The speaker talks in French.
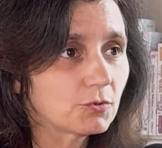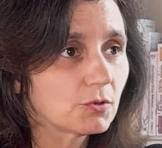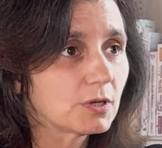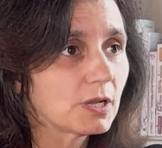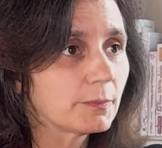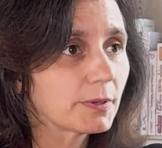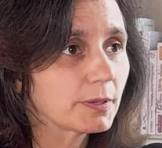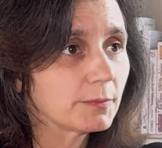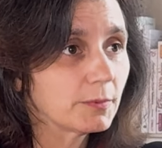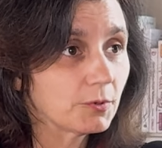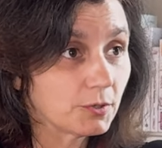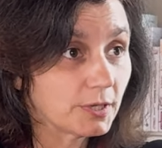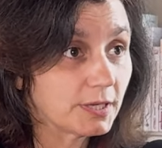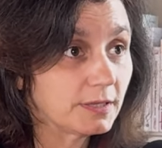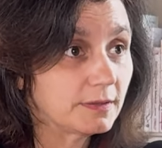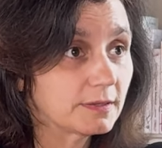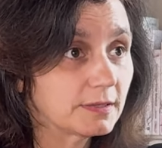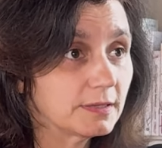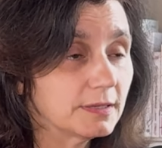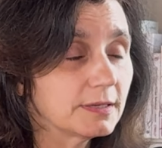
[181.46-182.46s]
dans la
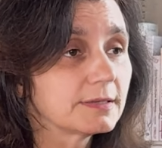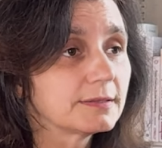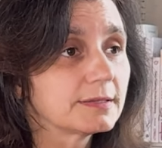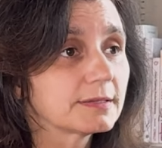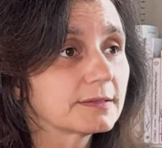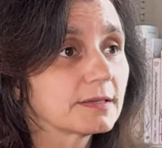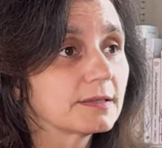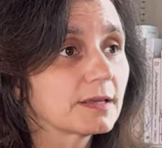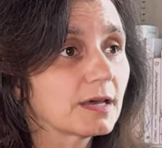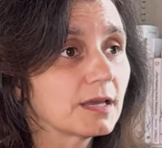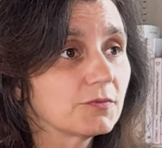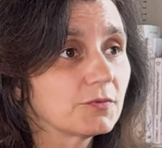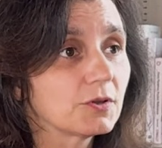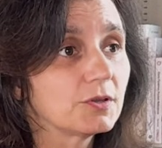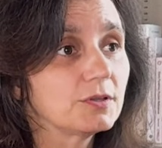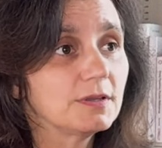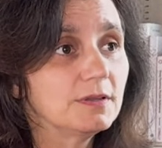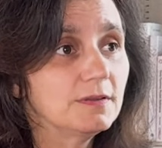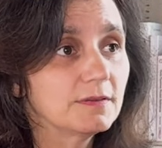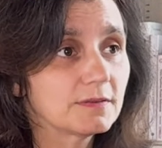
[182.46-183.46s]
priorité Data
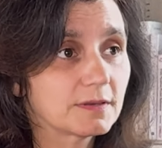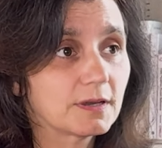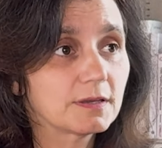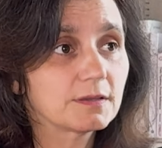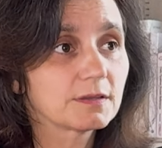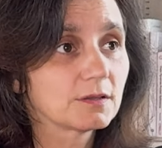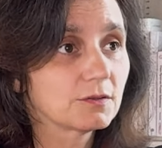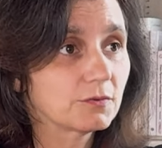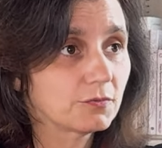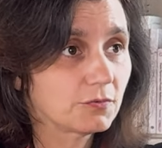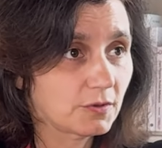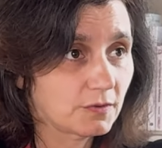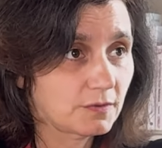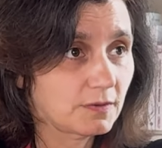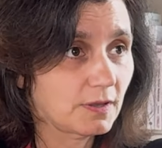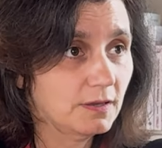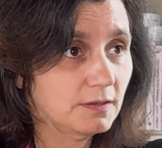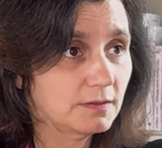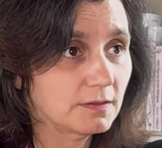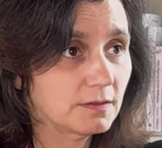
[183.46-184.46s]
Driven Insight and
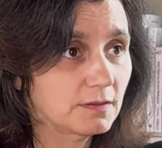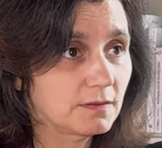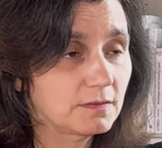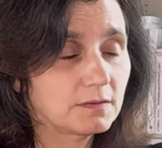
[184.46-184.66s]
Foresight,